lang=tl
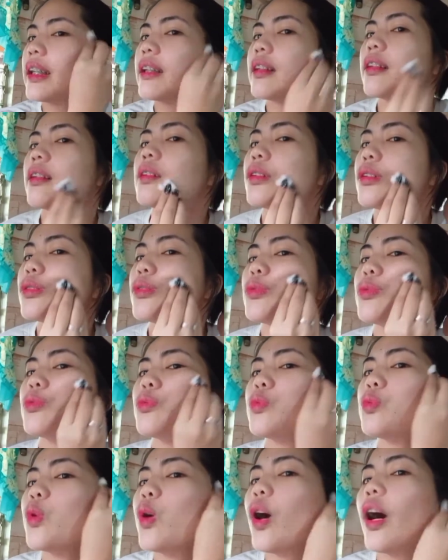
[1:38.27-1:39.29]
Ganun.
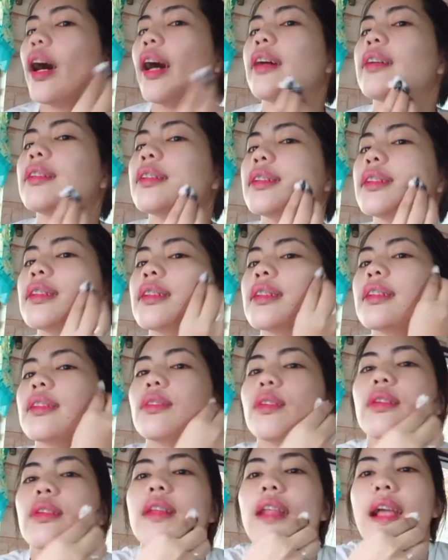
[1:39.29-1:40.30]
Wah!
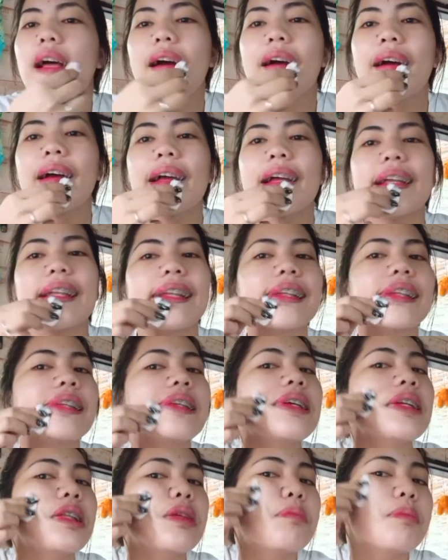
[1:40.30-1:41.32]
Ganun lang.
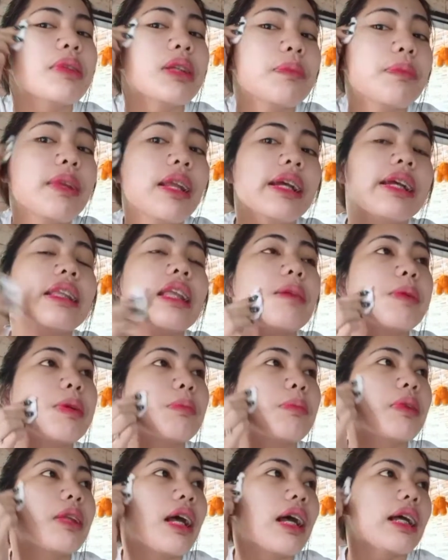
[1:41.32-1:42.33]
Dito, basta palagi
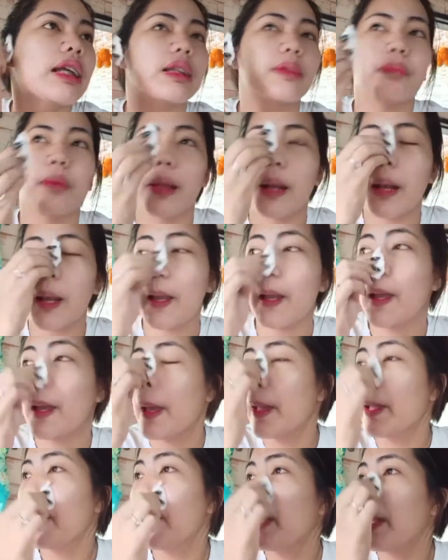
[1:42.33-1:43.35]
dapat pataas para
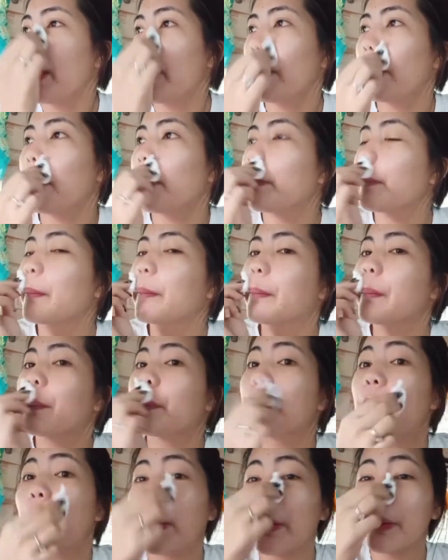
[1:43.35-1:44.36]

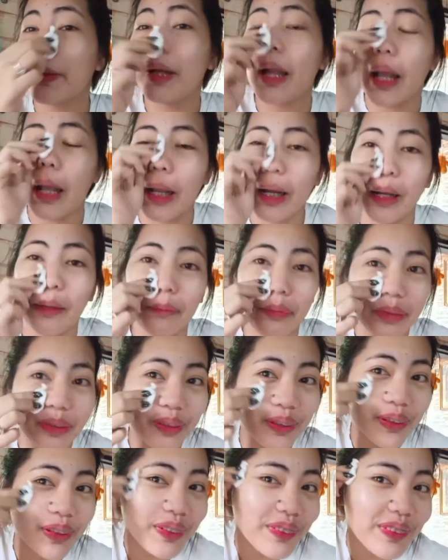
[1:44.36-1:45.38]
ganun lang alam
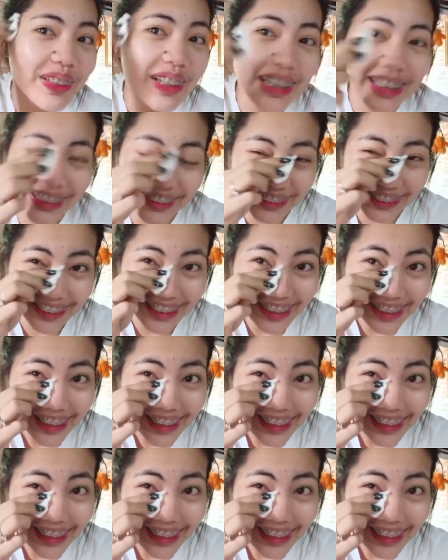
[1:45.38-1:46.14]
ko. Ganun.